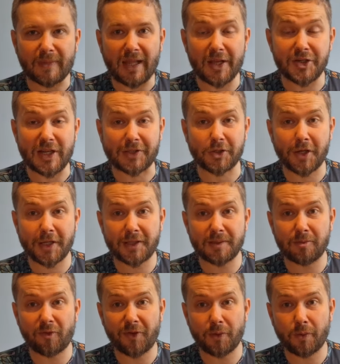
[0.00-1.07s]
rzadko kiedy
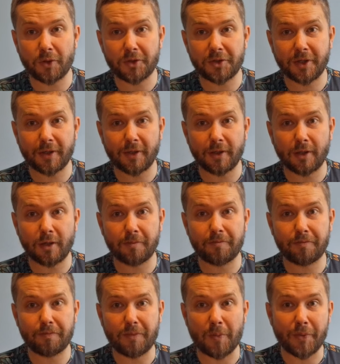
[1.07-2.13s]
mówiło się o
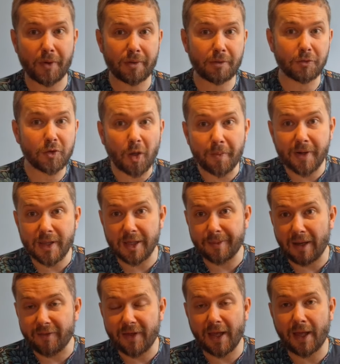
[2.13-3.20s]
po prostu dobrej
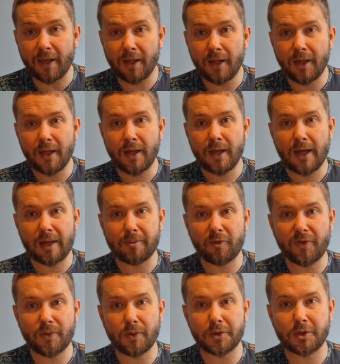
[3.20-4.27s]
zabawie, a
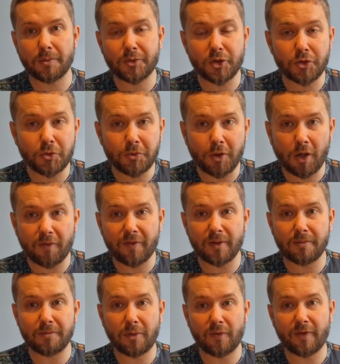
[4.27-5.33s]
mówiło się o przeżyciu
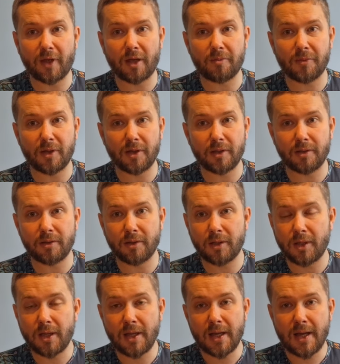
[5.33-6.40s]
duchowym, bowiem e,
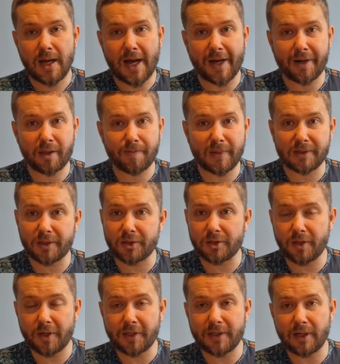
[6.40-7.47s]

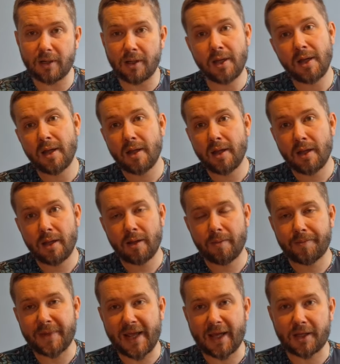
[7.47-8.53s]
charyzmatyczny Riddle
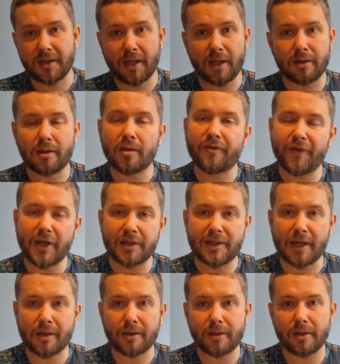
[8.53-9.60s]
pięknie te swoje
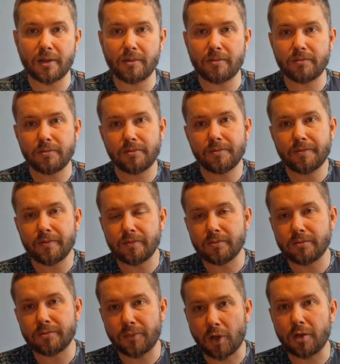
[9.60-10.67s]
teksty,
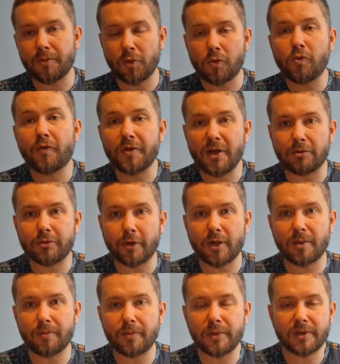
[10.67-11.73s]
bo on był głównie
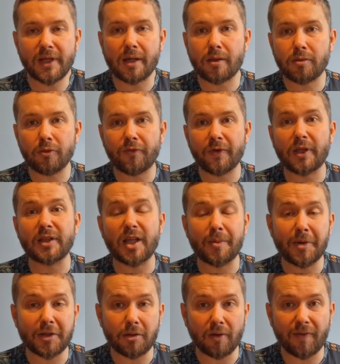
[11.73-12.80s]
autorem tekstów,
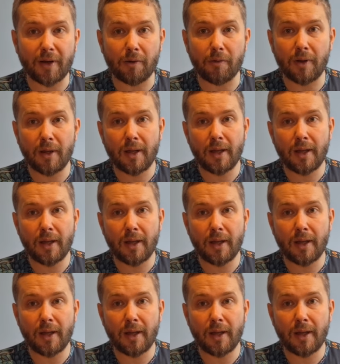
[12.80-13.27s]
interpretował